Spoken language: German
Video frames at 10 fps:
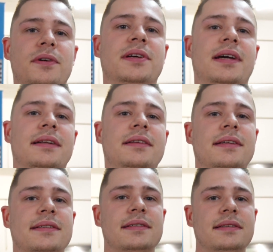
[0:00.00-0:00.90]
wollte eigentlich
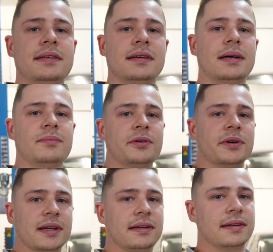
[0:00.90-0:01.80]
jetzt hier am
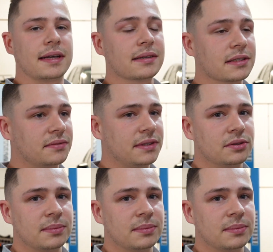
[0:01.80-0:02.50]
Wochenende ein anderes Video